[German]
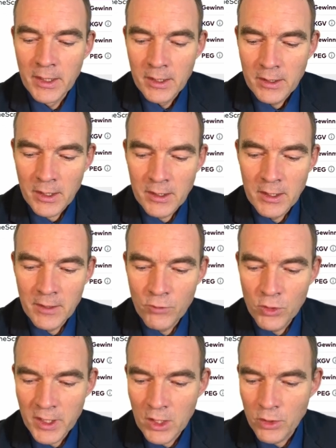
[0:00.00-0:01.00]
dann hier
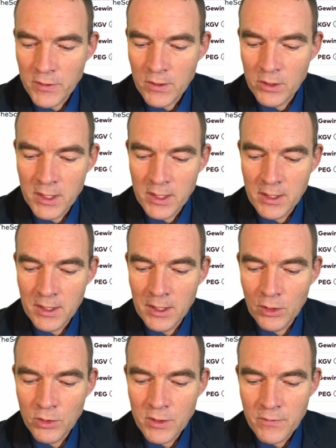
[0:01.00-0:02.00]
wohl eine
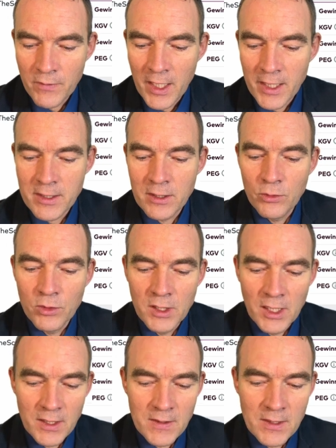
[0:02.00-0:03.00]
Konsolidierungsphase und
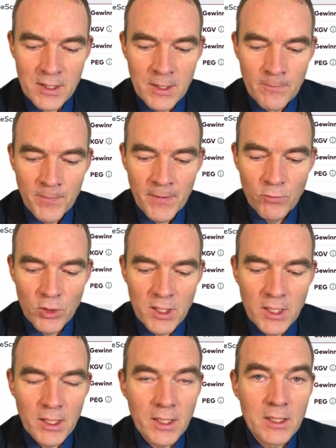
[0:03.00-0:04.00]
jetzt wird
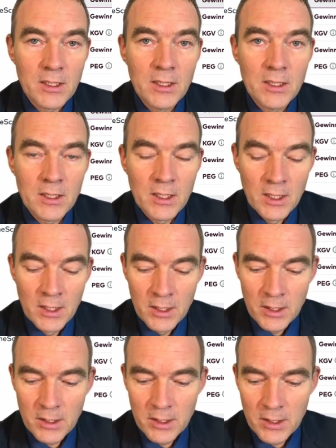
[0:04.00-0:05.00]
hier richtig
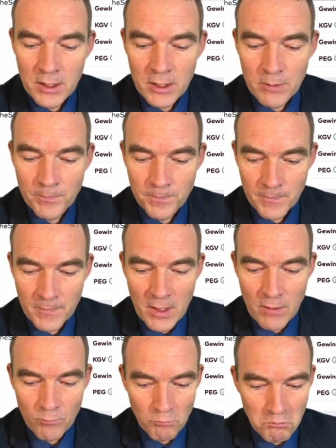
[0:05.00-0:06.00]
äh,
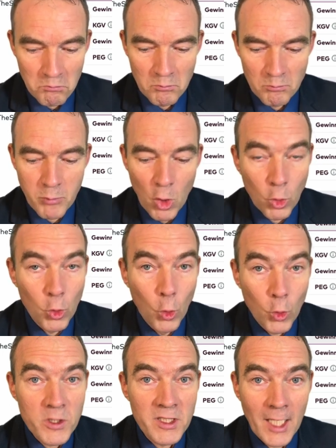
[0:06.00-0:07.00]

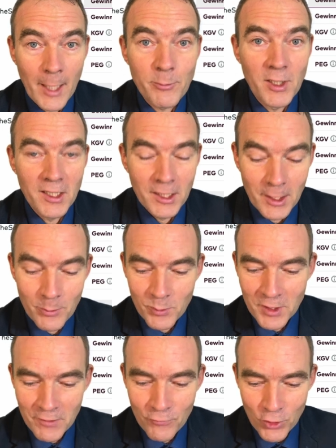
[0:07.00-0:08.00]
Prognosen abgegeben,
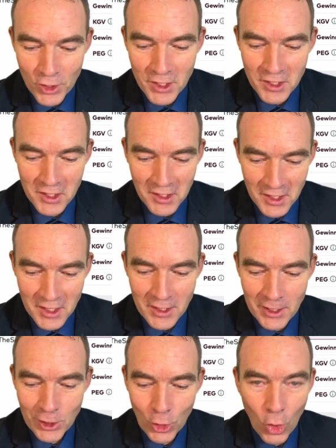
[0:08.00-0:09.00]
die wirklich
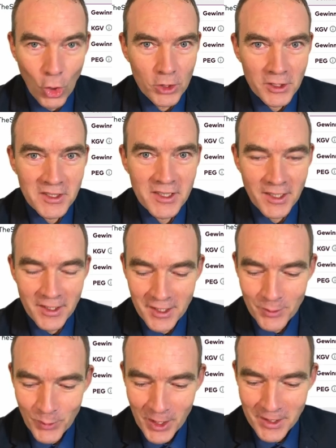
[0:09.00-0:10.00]
richtig rocken, sage
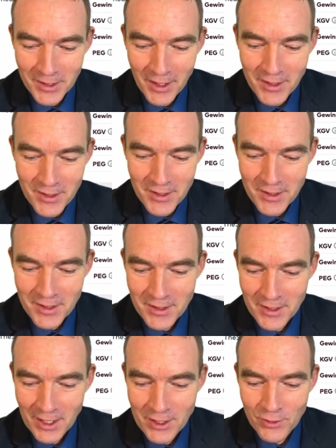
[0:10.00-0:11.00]
ich mal. Ja, es ist
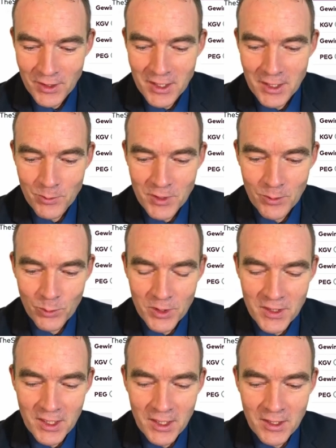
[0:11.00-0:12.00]
617
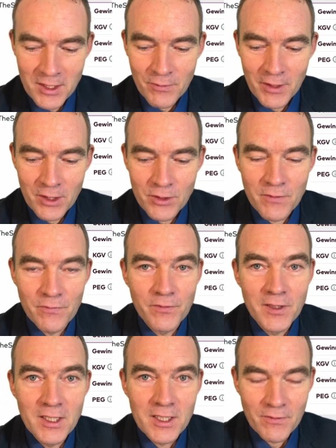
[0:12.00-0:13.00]
Prozent in
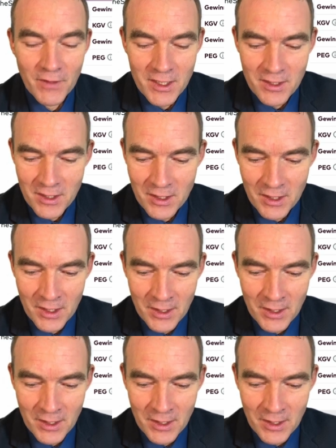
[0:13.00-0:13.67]
2024,